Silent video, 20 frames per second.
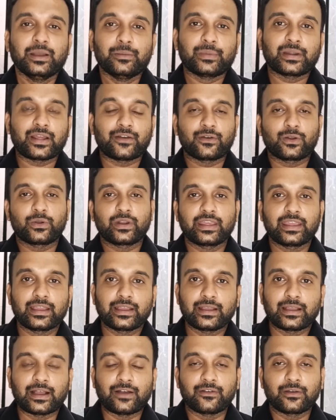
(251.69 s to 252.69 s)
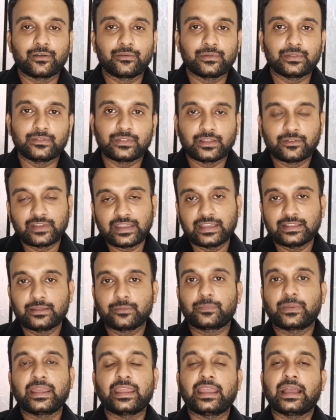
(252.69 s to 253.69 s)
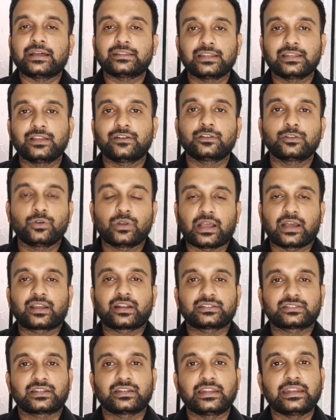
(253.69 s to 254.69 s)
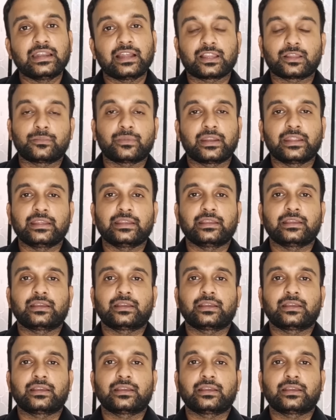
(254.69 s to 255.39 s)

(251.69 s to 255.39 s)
பட் அவங்களுடைய அவங்க த வே தே பிளே அதில் வந்து ஒரு அக்ரெஷன் இல்லாத மாதிரி